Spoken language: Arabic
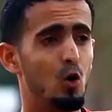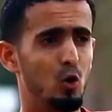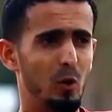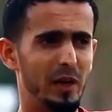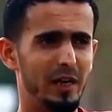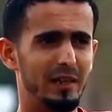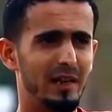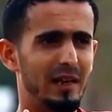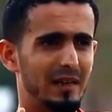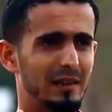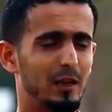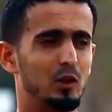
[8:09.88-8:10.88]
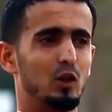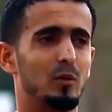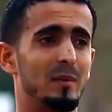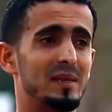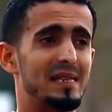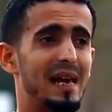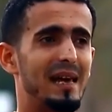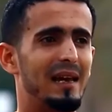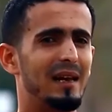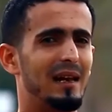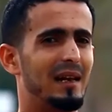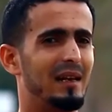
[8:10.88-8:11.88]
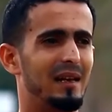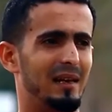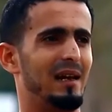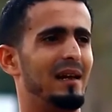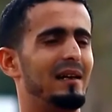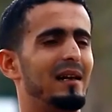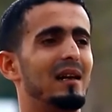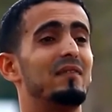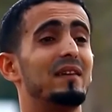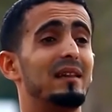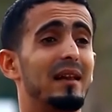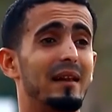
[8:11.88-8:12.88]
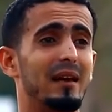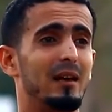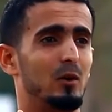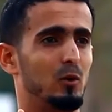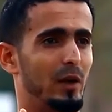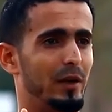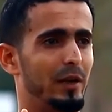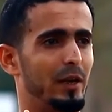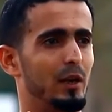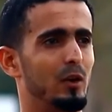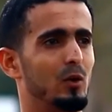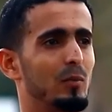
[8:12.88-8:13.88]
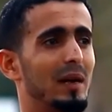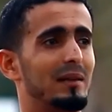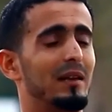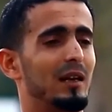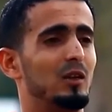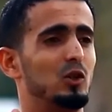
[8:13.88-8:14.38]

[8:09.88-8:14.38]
هو الوحيد اللي اعتقد انه من المسائل اللي يعني لفت لنا يعني وبادل نحن